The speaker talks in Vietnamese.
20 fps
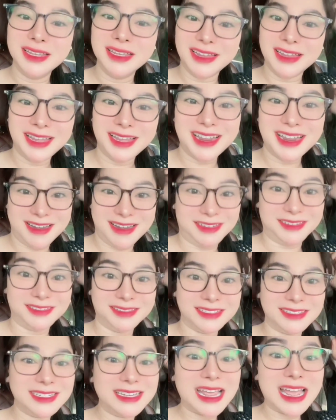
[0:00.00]
yên
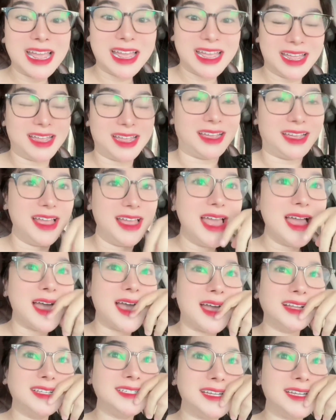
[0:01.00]
nha
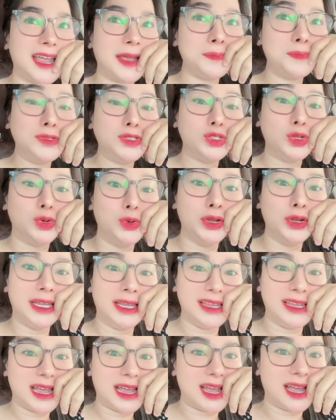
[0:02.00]
Anh chị em chú
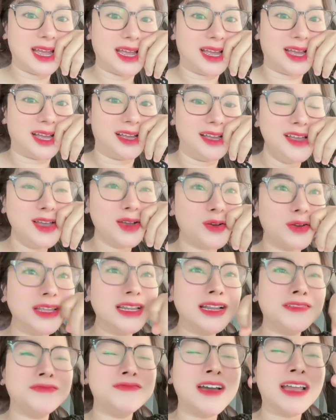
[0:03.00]
ý nha Có nghĩa
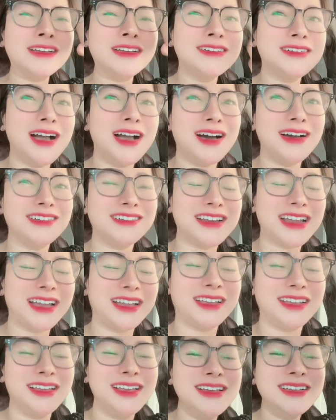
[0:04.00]
là ván cờ
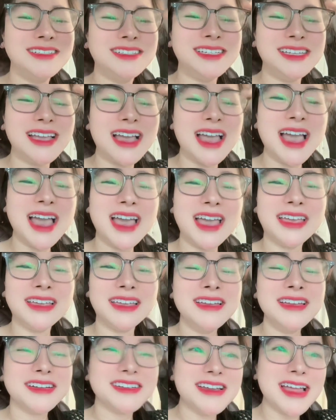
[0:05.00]
này chị hai
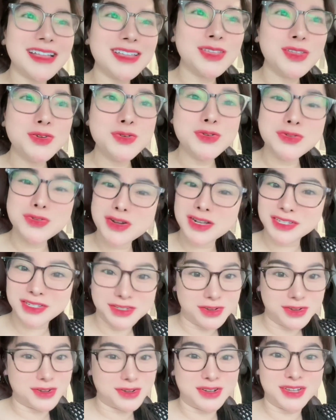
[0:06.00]
đã thua
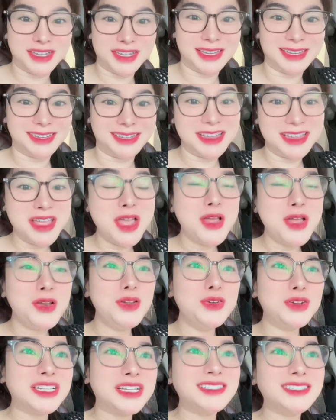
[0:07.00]
rồi
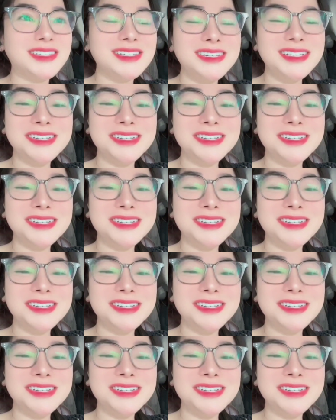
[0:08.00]
Luật sư